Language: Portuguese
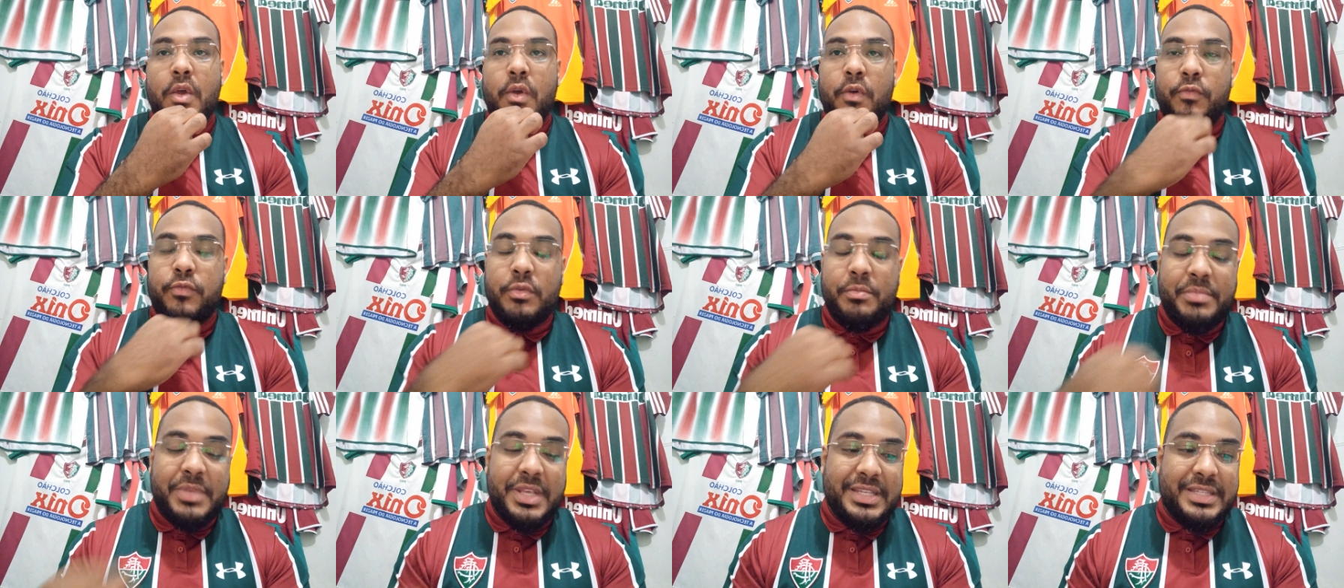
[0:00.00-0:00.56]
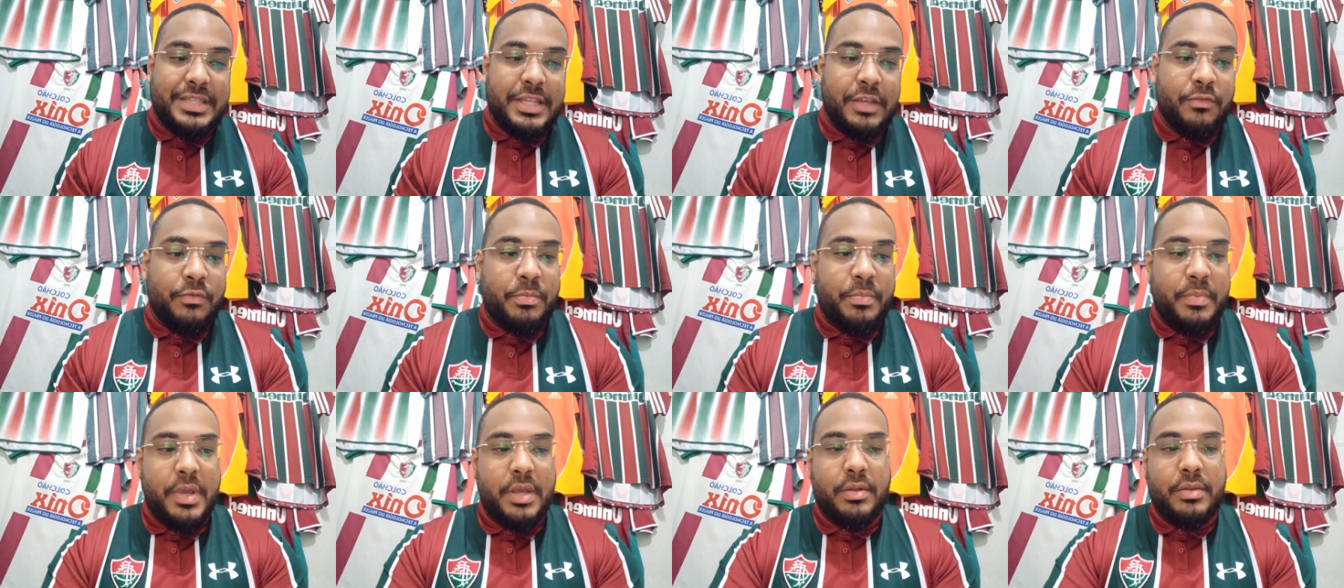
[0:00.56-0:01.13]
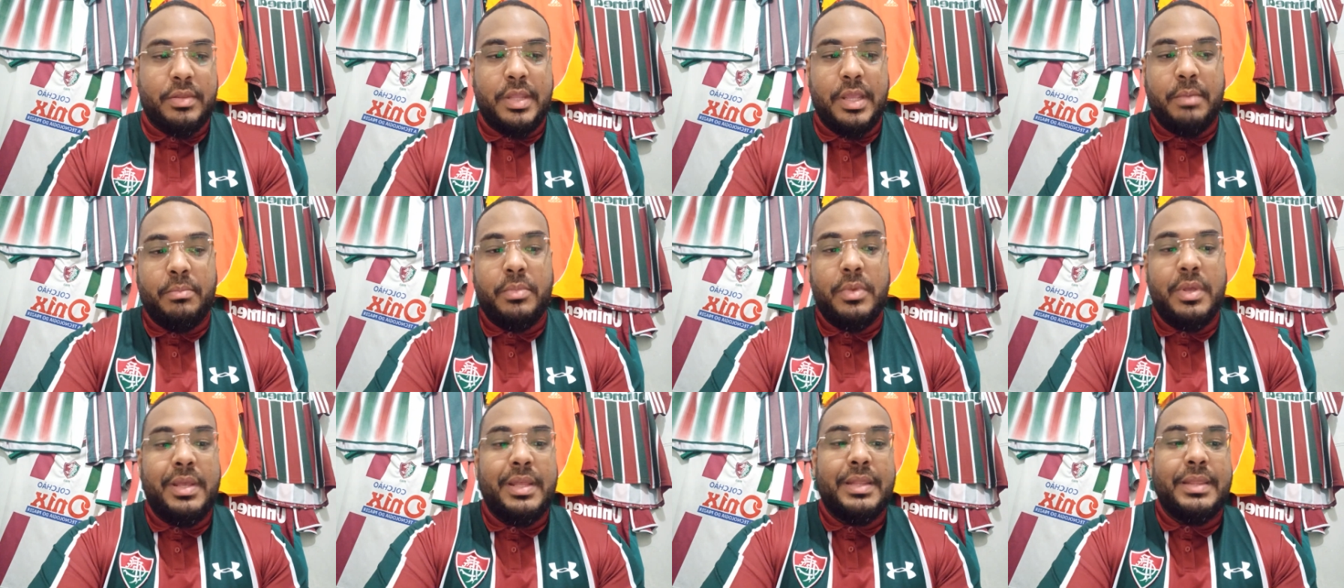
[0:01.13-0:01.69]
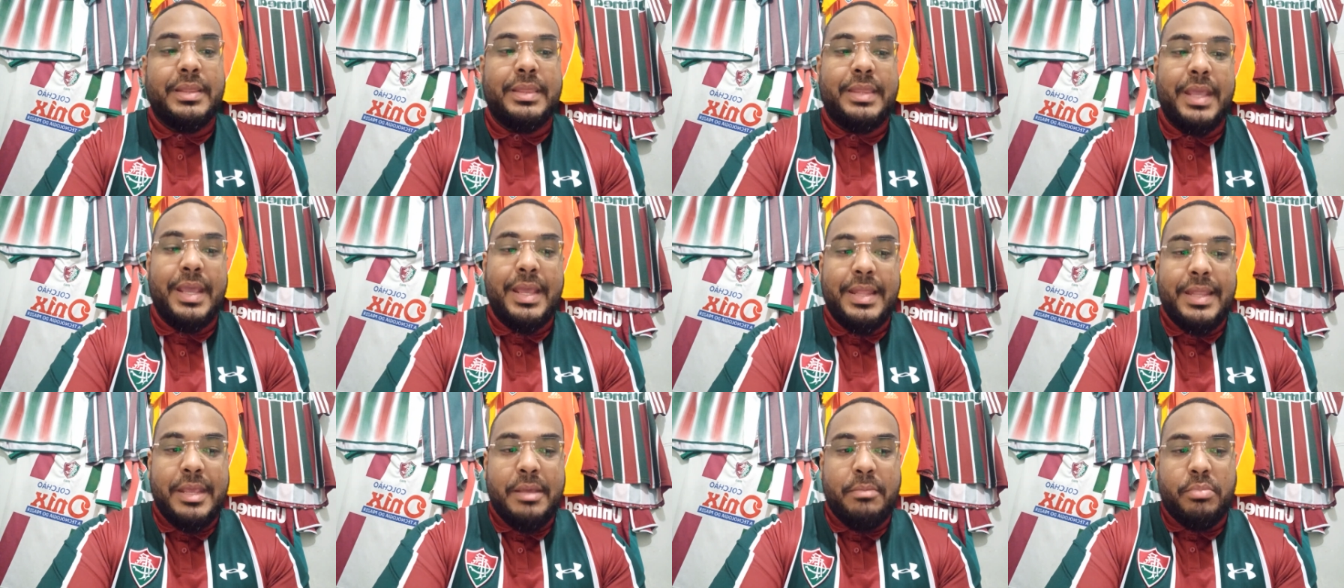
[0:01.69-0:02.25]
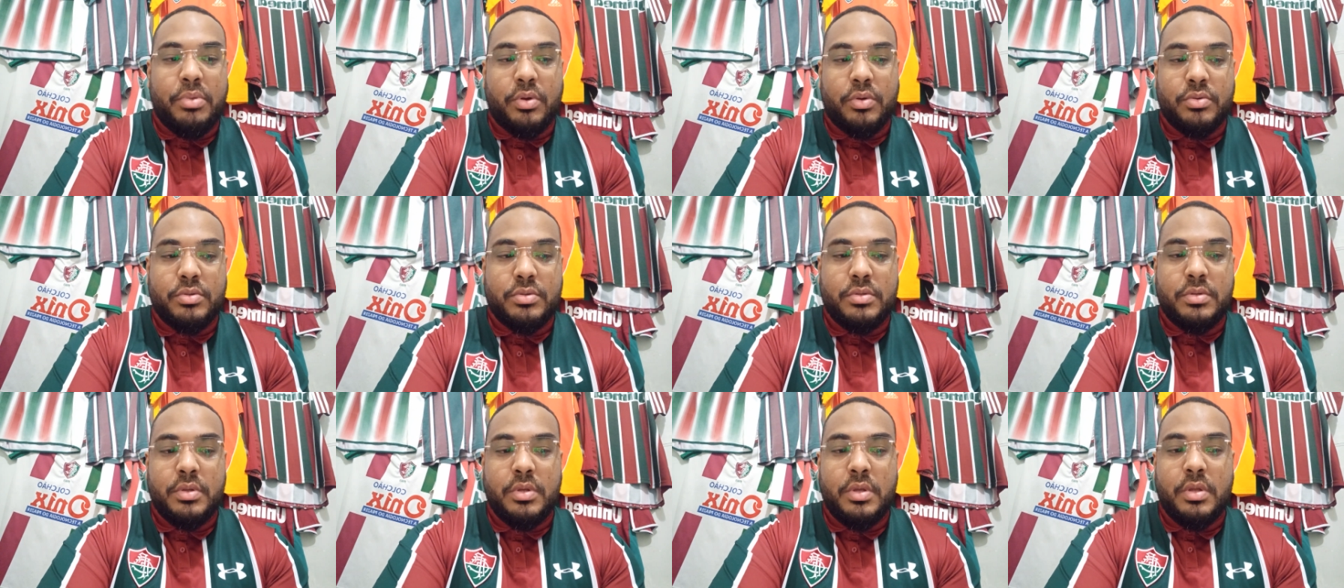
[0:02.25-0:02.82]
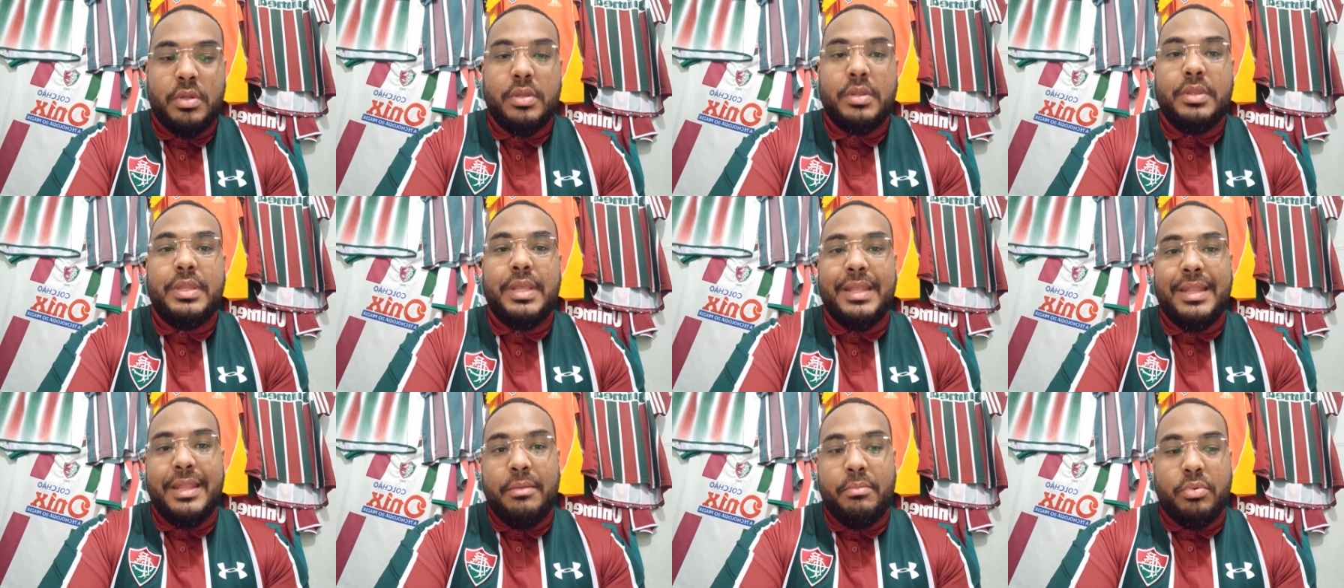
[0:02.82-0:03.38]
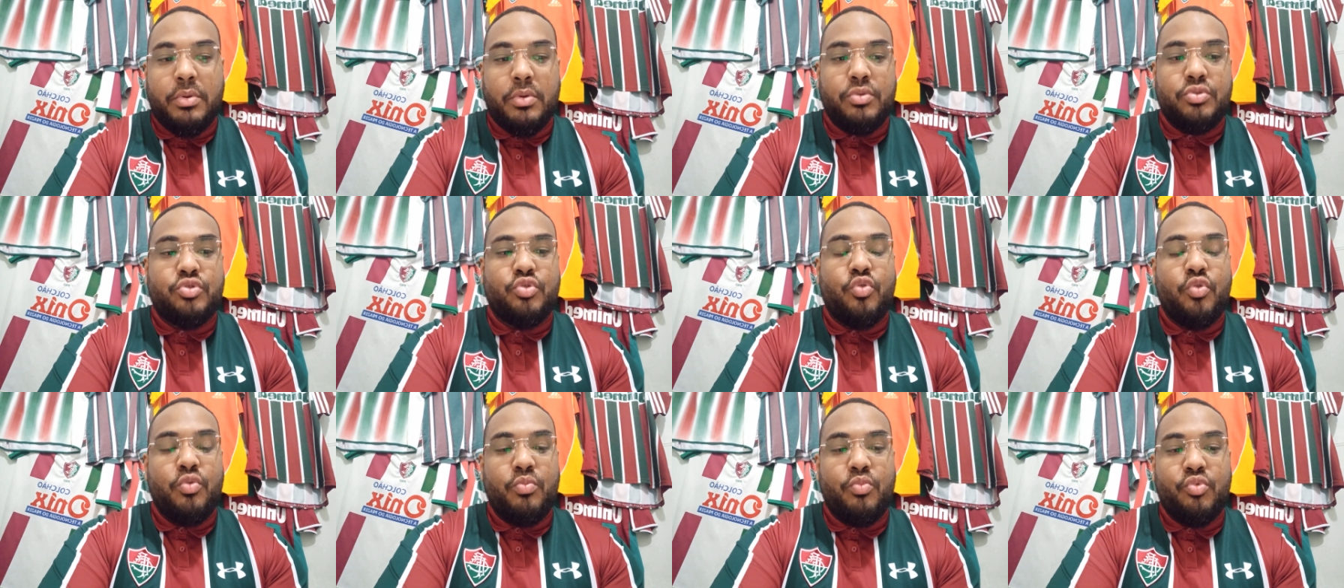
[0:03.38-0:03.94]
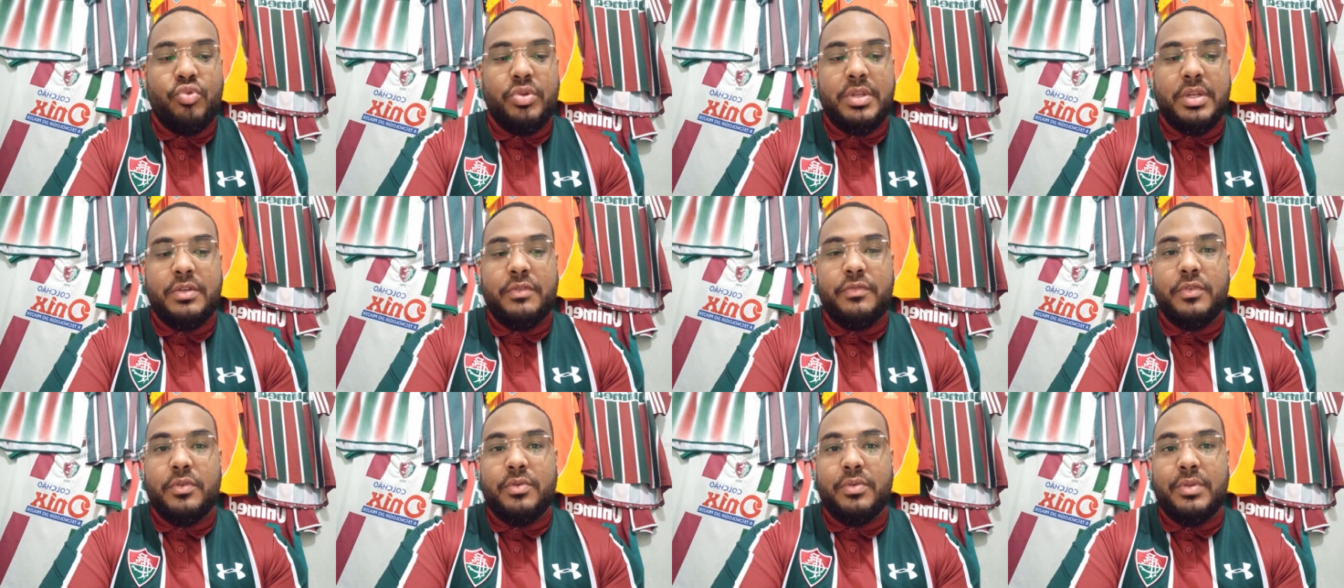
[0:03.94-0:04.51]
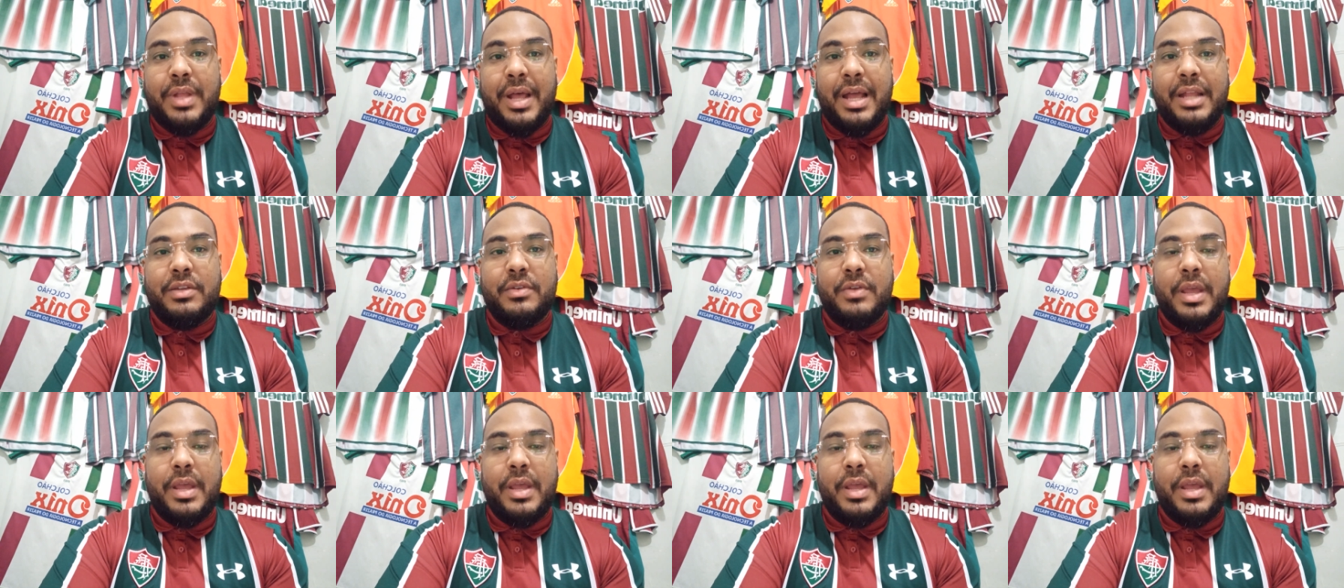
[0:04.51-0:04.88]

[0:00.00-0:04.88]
O Fluminense teve o primeiro tempo tenebroso, tenebroso, com muita dificuldade.